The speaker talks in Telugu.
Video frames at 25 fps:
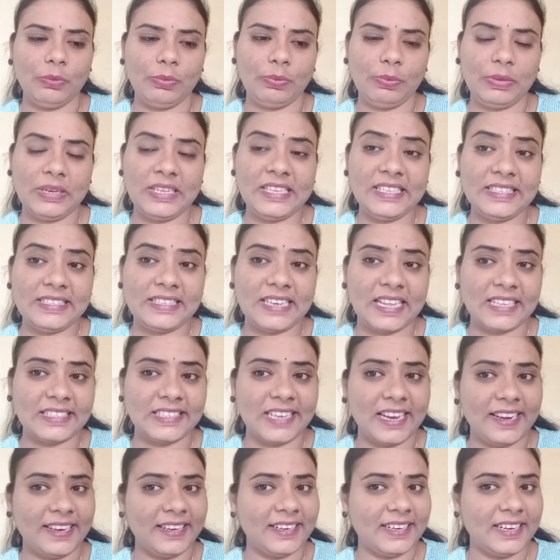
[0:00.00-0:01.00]
ప్లీజ్ నా
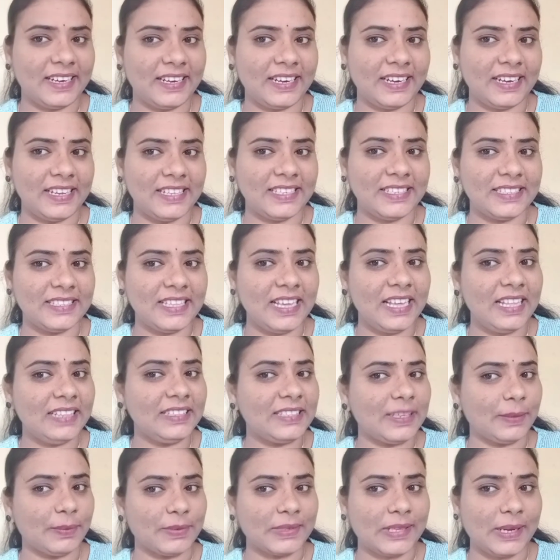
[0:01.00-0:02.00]
ఛానల్ కనుక నచ్చితే
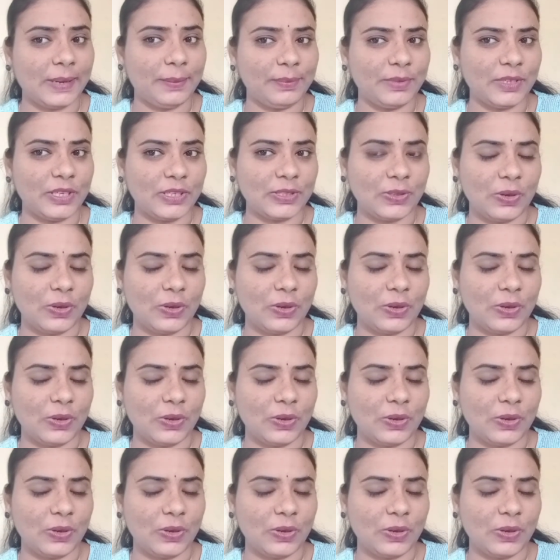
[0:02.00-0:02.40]
సబ్స్క్రైబ్